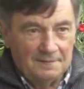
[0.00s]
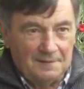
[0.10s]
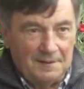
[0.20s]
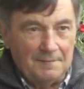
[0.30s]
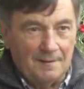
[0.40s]

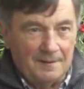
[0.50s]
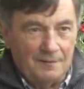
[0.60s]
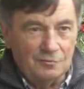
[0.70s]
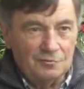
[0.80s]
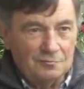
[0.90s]
Y iba a
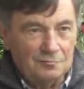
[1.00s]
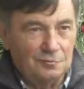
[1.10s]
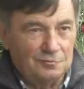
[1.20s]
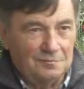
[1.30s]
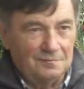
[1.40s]
Velus,
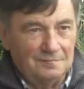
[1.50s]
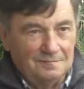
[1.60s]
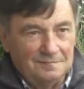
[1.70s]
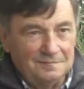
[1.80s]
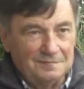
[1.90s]

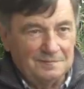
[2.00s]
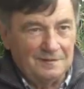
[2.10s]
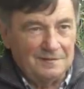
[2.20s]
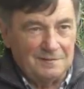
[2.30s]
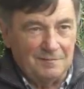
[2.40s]

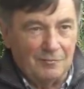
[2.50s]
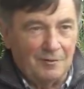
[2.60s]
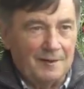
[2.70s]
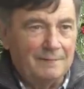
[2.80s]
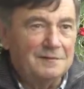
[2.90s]
y si me
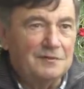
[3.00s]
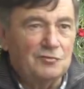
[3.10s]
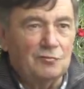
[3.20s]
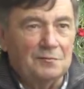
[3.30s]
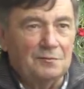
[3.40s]
cuadraban
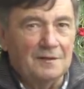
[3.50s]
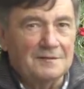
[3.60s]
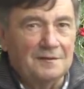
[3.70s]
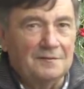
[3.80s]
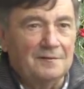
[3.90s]
tres o cuatro
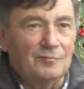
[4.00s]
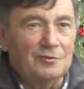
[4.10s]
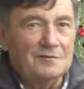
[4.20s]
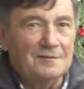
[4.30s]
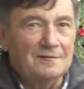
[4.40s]
días antes de
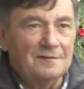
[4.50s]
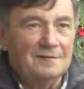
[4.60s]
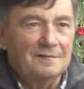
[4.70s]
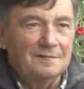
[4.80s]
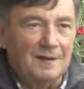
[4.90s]
morirse,
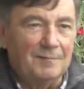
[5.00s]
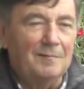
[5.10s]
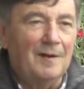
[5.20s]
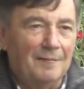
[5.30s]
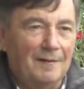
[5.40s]

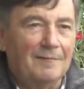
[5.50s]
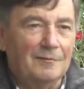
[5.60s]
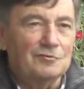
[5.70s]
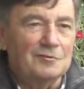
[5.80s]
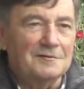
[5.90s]
también me hablaban
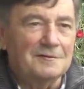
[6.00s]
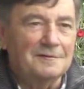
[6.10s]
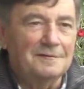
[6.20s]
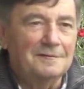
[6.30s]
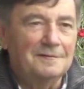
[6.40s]
cosas.
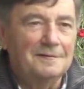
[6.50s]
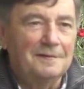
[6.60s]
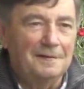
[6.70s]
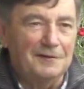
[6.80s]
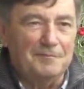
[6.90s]

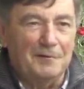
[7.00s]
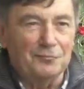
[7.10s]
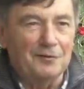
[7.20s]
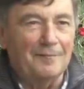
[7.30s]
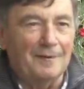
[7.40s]
Les
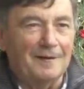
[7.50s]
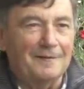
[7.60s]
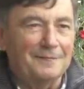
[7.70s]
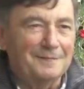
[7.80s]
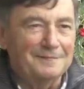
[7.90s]
preguntaba, claro.